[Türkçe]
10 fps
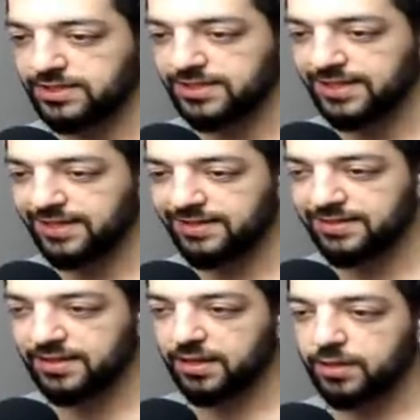lan çekil.
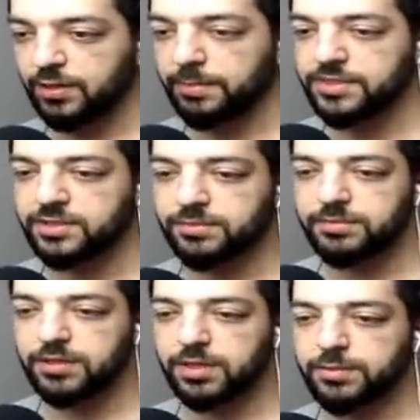Lan bizim
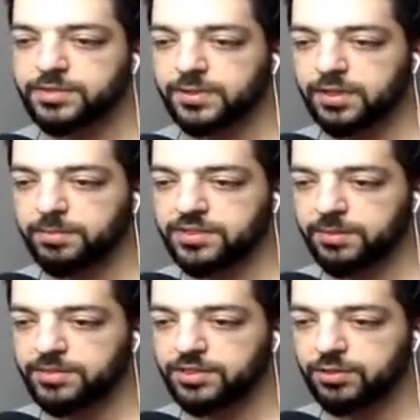bizim adam
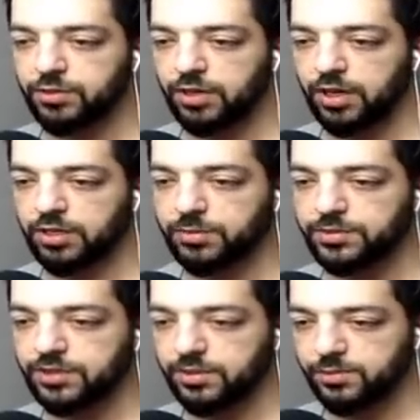bize mi sıkıyor?
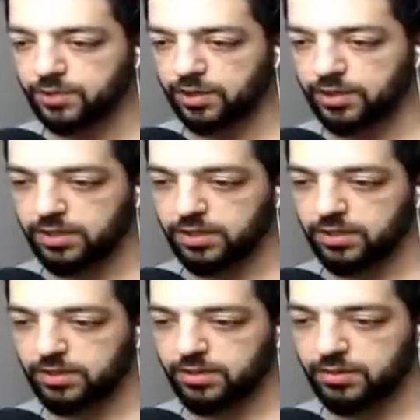Anlamış değilim şu an.
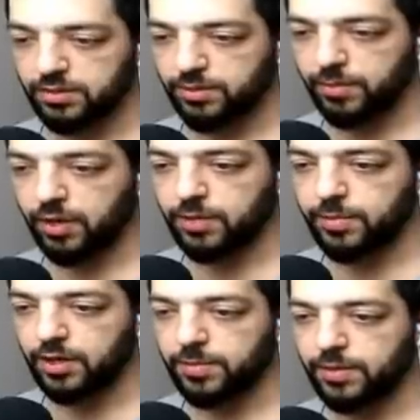
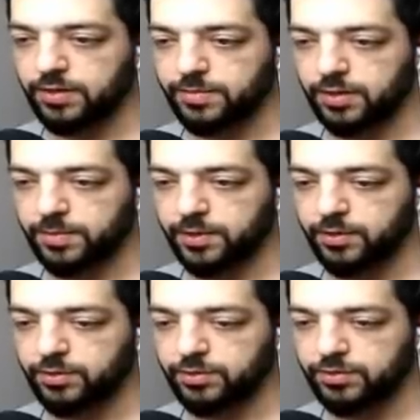Bak bak bak bak beni